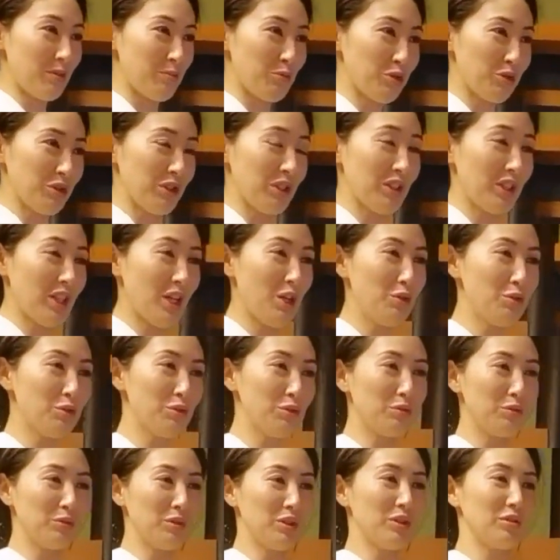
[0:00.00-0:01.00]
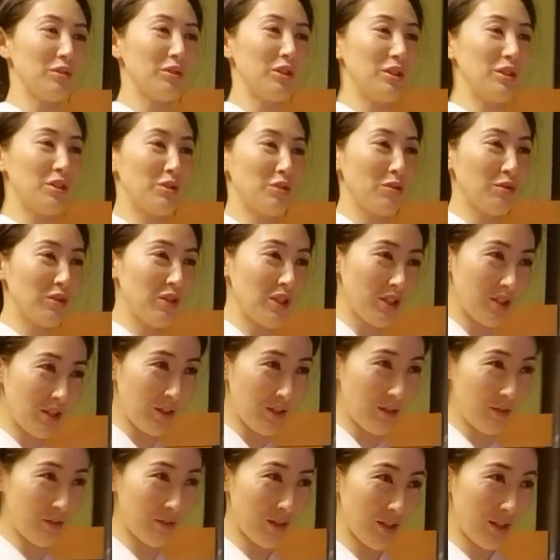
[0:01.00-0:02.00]
もうね、タオルと一緒になって
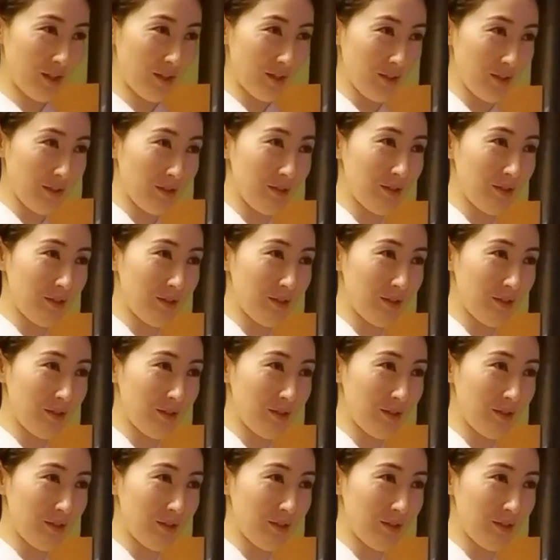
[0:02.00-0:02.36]
るやつ。